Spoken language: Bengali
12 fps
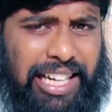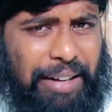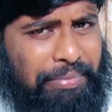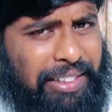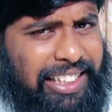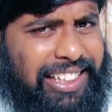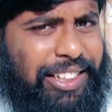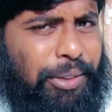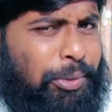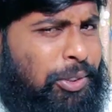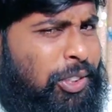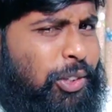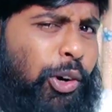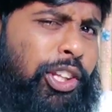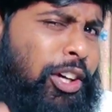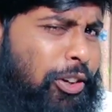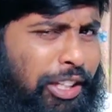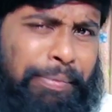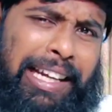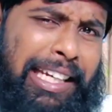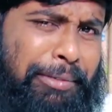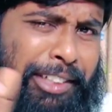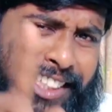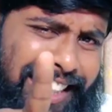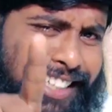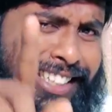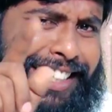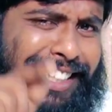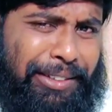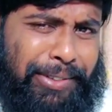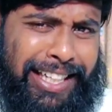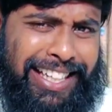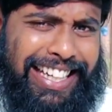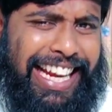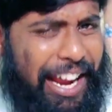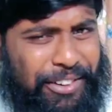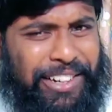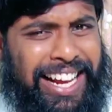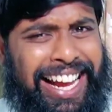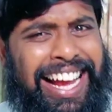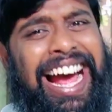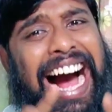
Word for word: আপনাকে অবশ্যই অদাওদি পানি মিশিয়ে এসে দিবে কেননা